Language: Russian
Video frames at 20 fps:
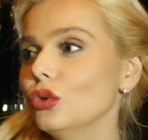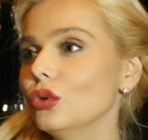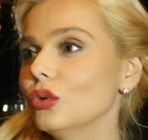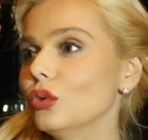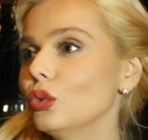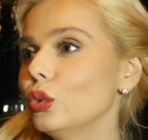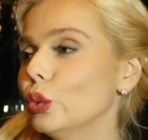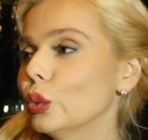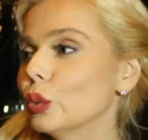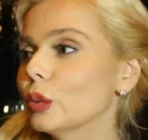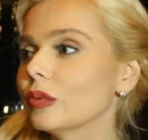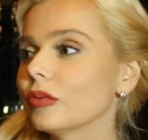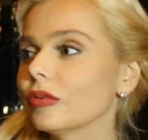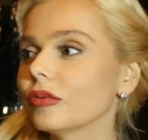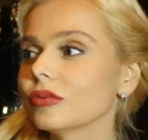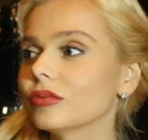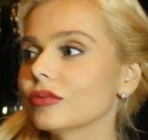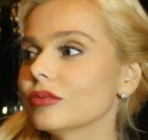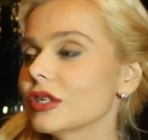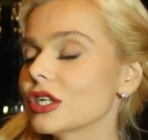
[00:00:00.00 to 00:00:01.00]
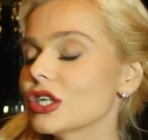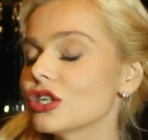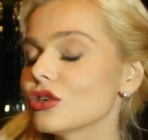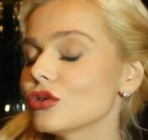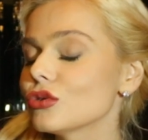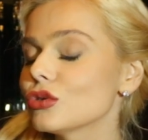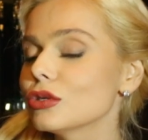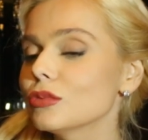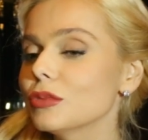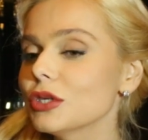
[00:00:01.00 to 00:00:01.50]
ну, я
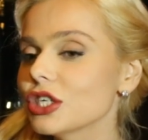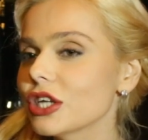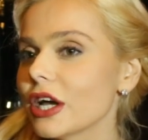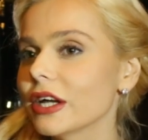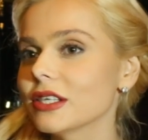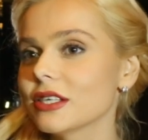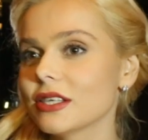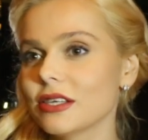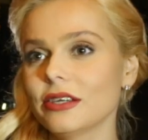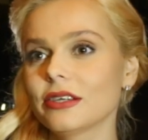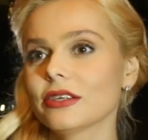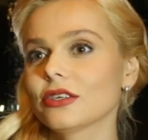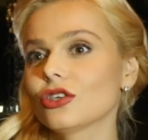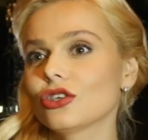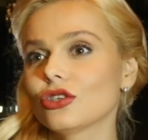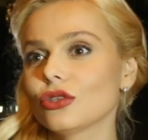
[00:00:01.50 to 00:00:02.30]
считаю, замечательно,